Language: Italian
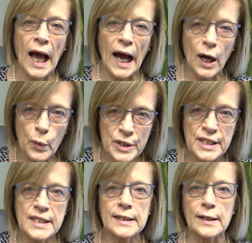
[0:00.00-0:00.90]

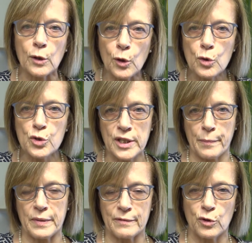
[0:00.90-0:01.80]
acquisiscano
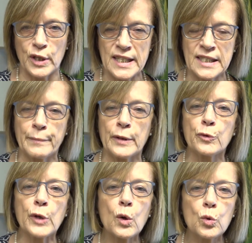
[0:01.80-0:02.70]
consapevolezza, abbiano
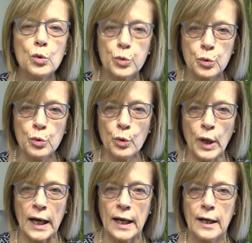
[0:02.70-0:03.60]
una cultura